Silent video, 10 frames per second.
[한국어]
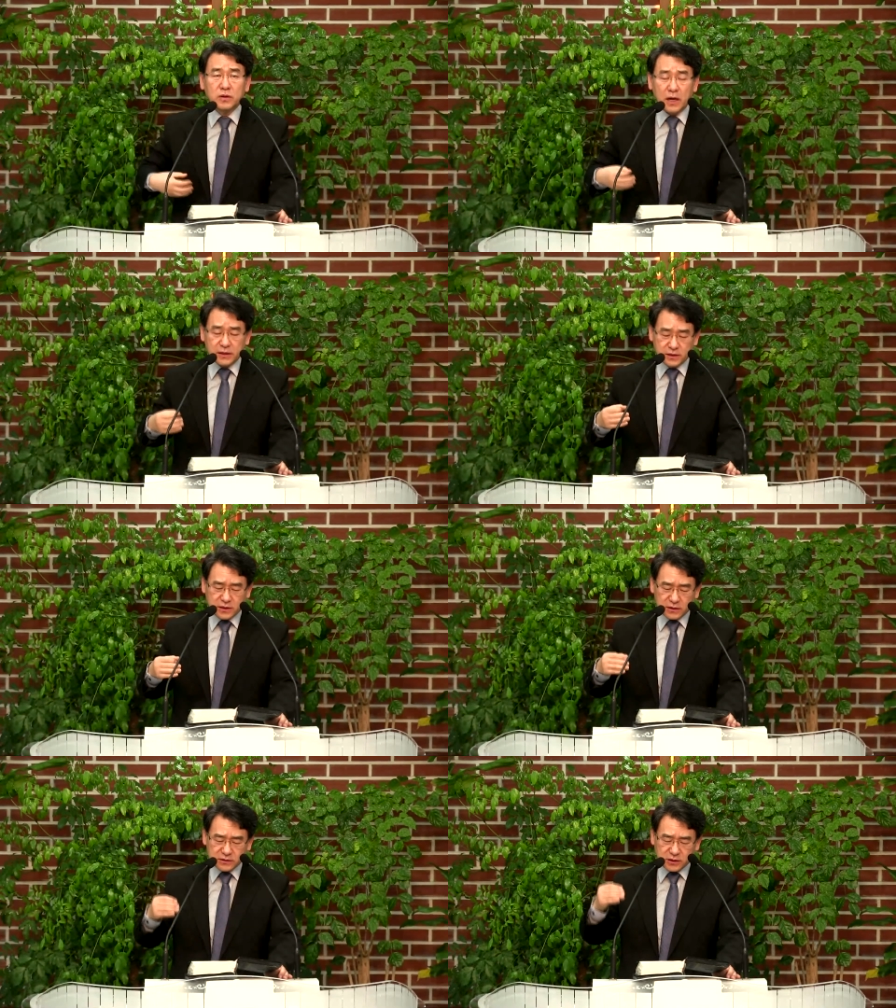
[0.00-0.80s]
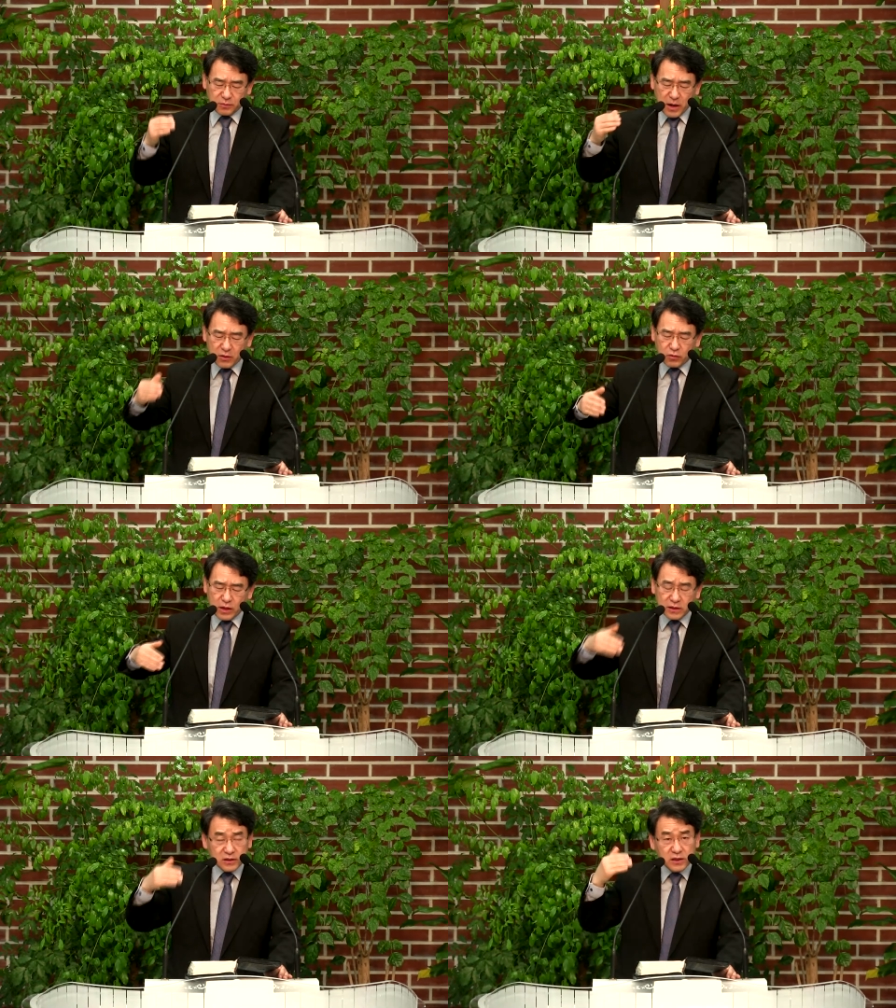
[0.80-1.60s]
하니까 이제 바로
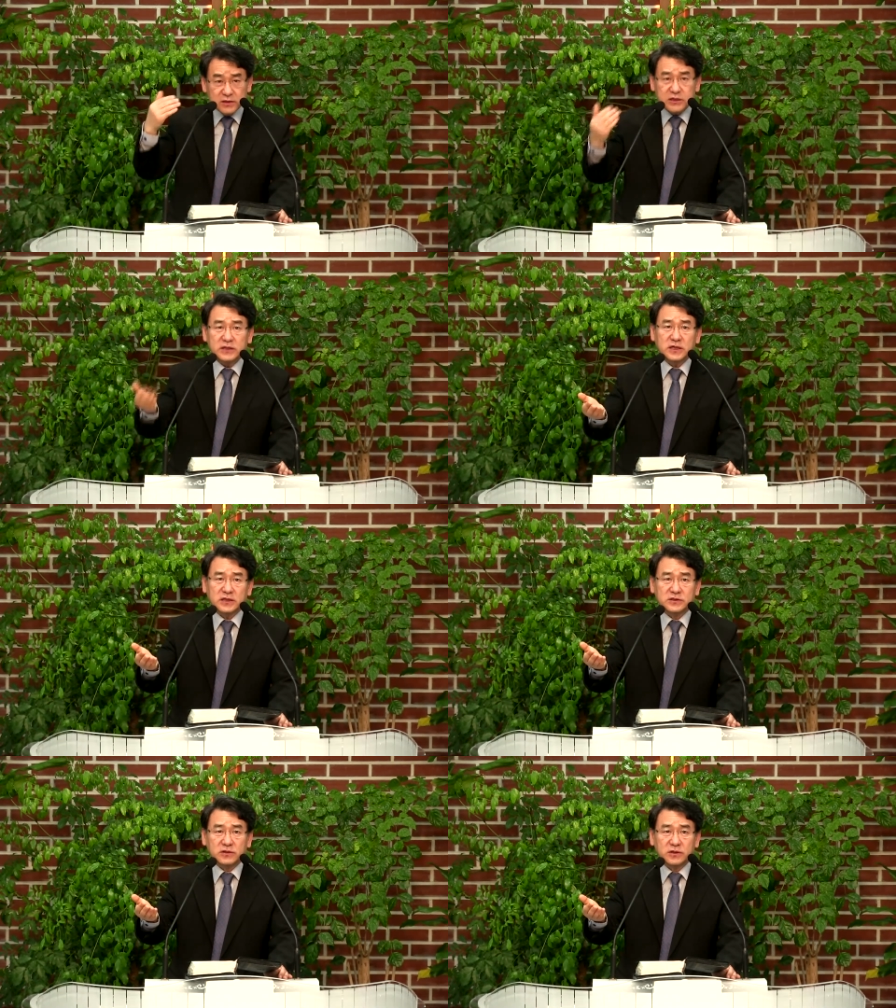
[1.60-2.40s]
왕을 찾아갔어요.